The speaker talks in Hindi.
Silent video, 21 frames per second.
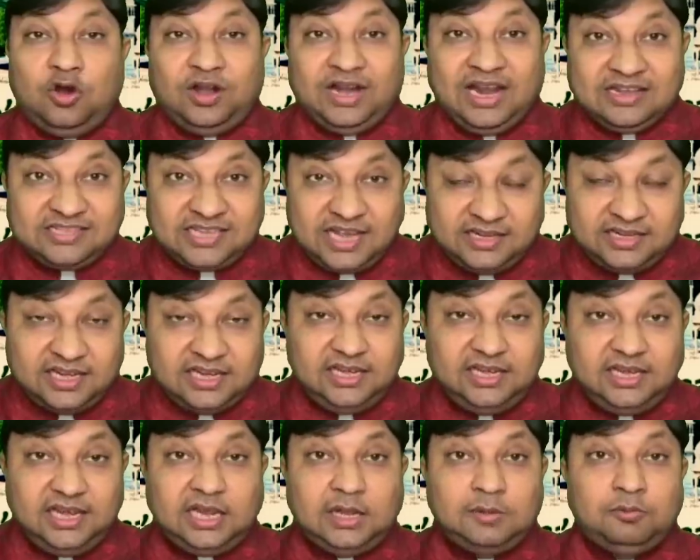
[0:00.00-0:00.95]
और ऐसा
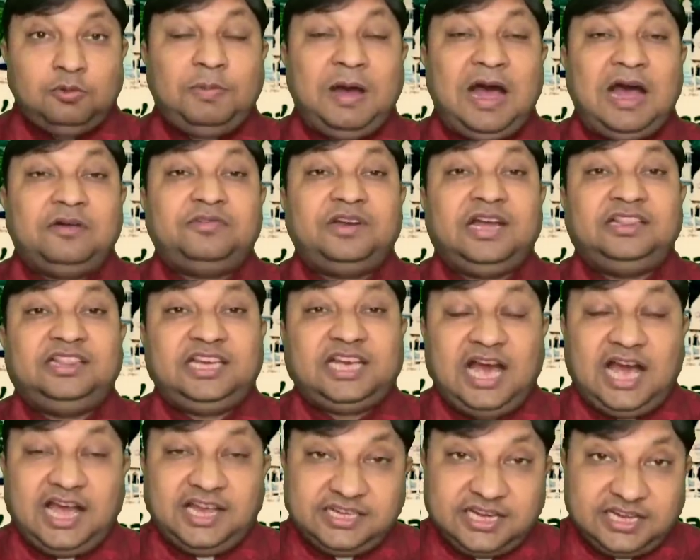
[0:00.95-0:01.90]
नहीं है कि वो भावना
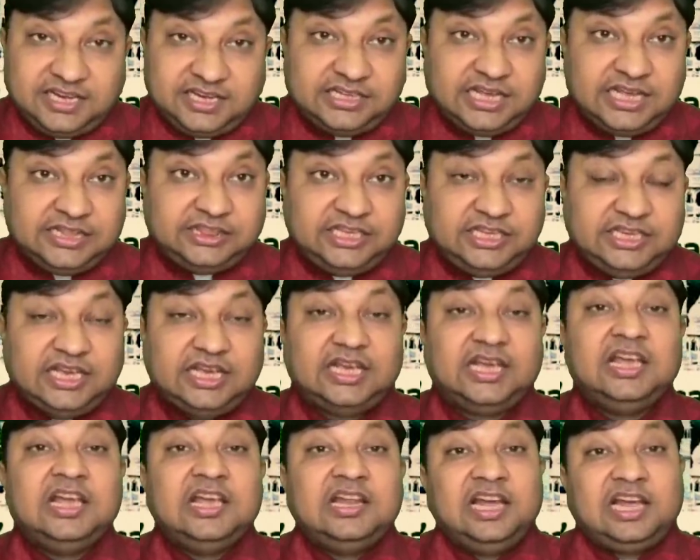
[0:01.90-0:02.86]
दिखाई नहीं देती
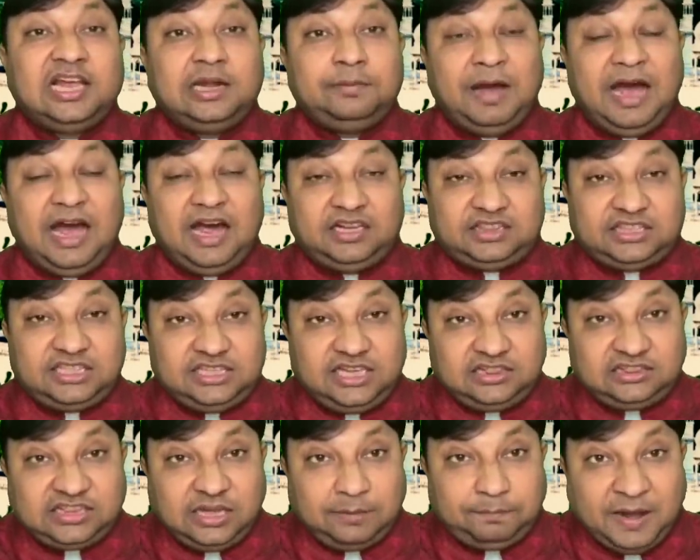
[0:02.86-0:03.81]
है लेकिन भारतीय
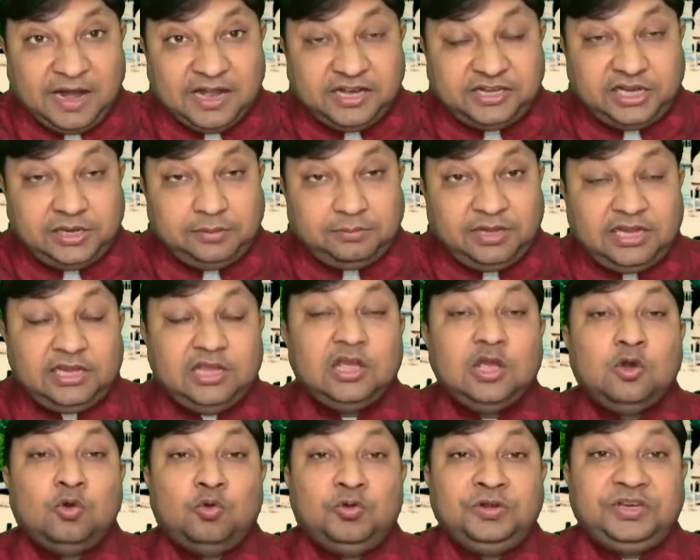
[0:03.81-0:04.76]
जनता पार्टी में
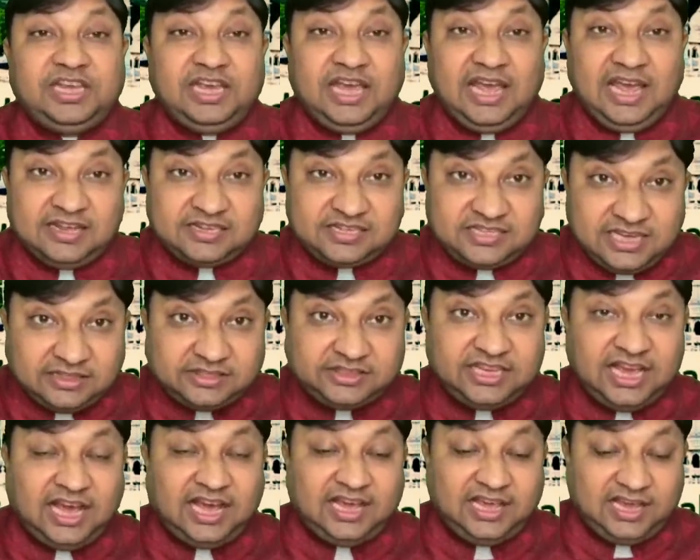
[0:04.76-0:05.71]
उनकी
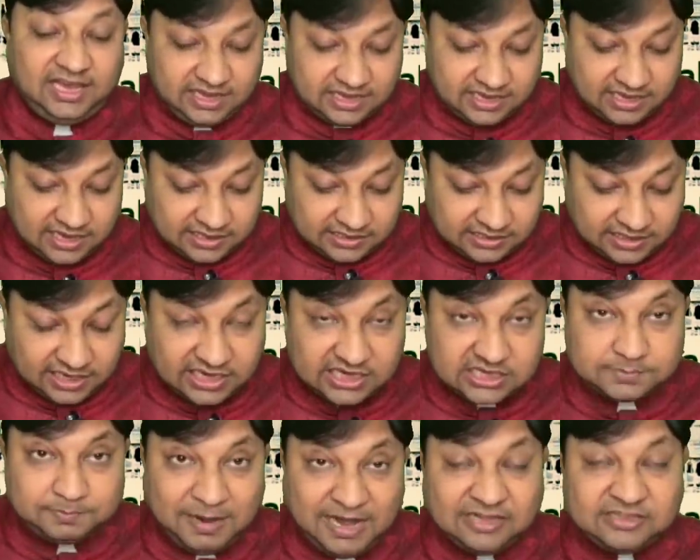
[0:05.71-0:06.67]
हैसियत क्या है ये
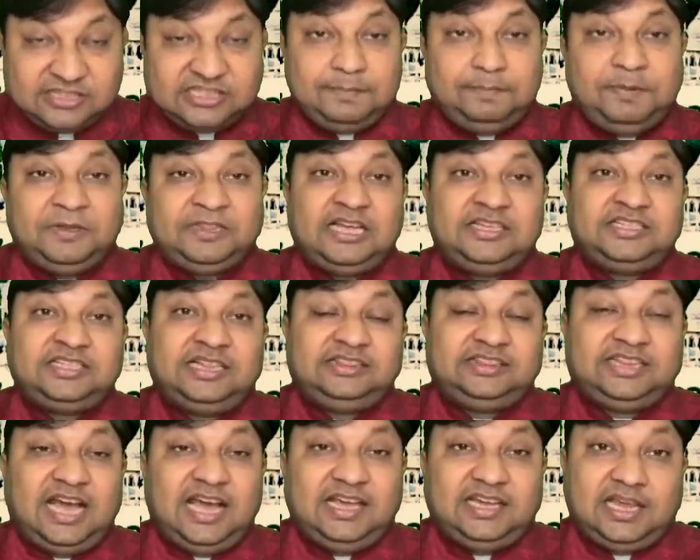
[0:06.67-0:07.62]
इस बात से पता
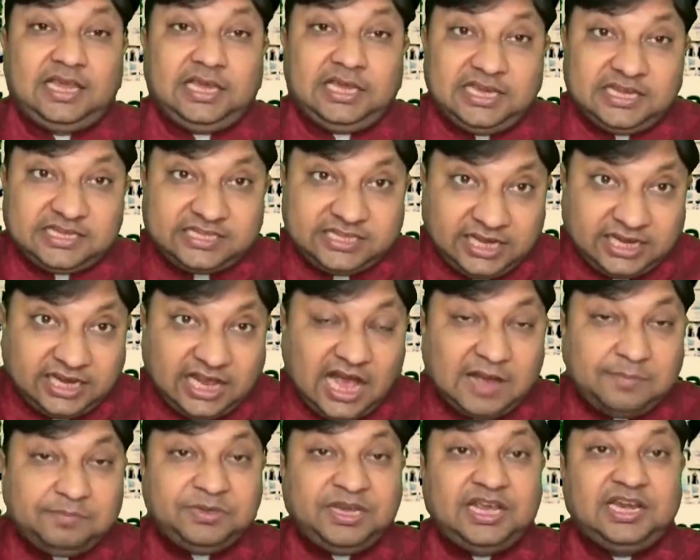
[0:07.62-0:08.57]
चलता है कि इसी
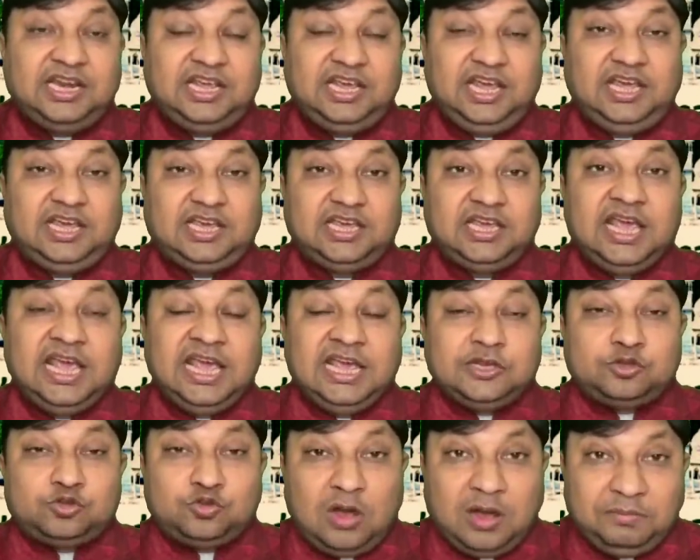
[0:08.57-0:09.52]
काम के लिए
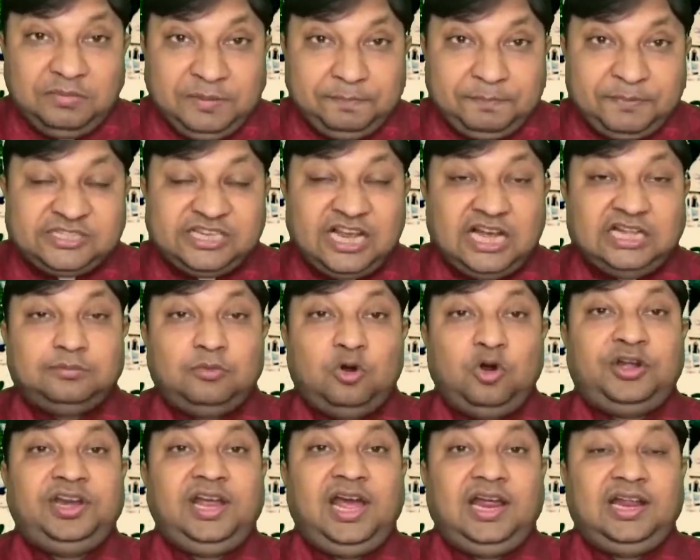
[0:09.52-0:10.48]
स्वामी प्रसाद
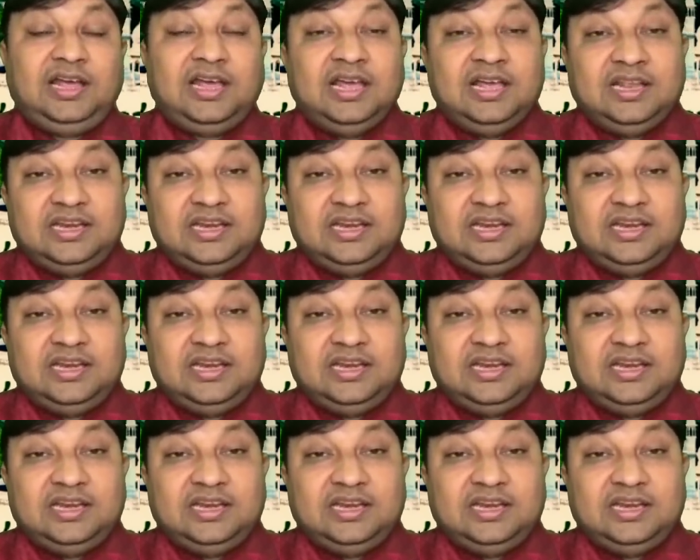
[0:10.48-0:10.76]
मौर्य